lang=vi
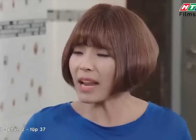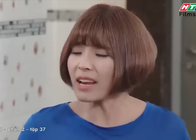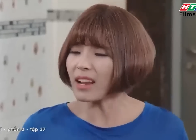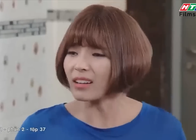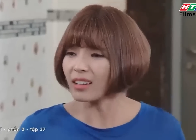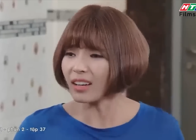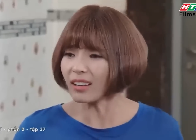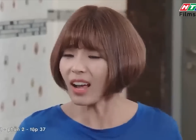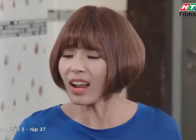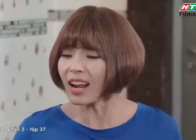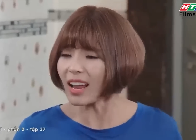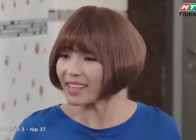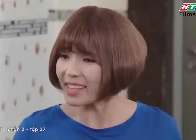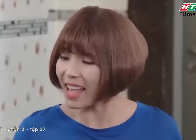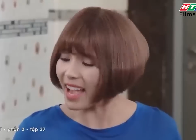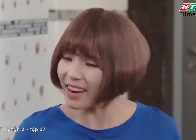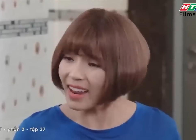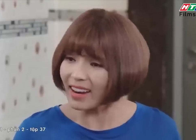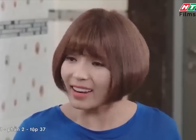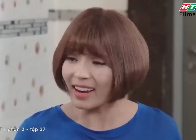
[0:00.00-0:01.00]
đừng có nói là
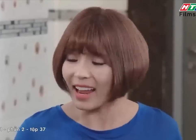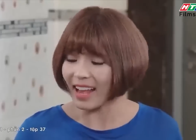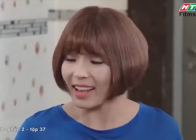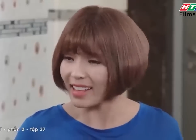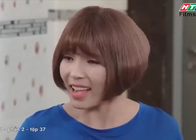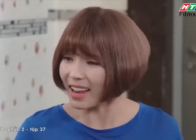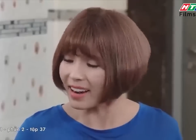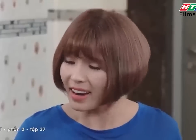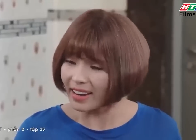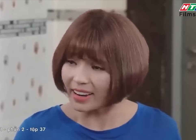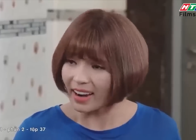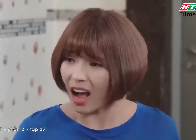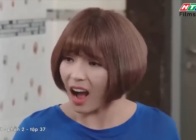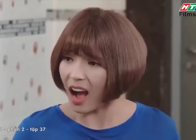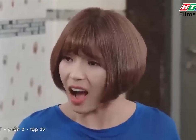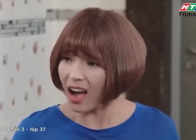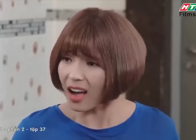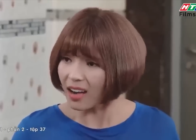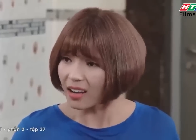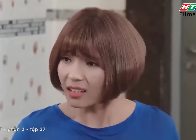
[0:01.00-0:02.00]
gia đình này gia đình
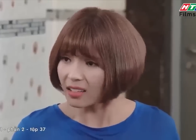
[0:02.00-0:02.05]
nọ